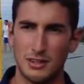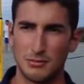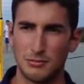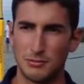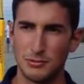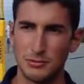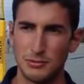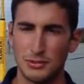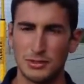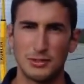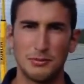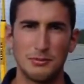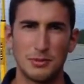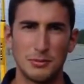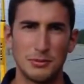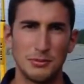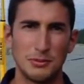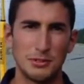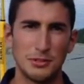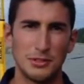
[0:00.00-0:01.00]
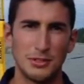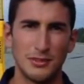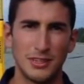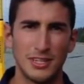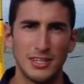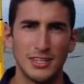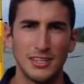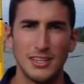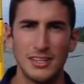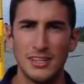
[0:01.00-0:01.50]
appunto ero un po' più
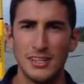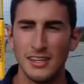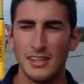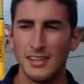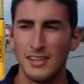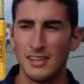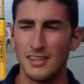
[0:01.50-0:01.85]
giovane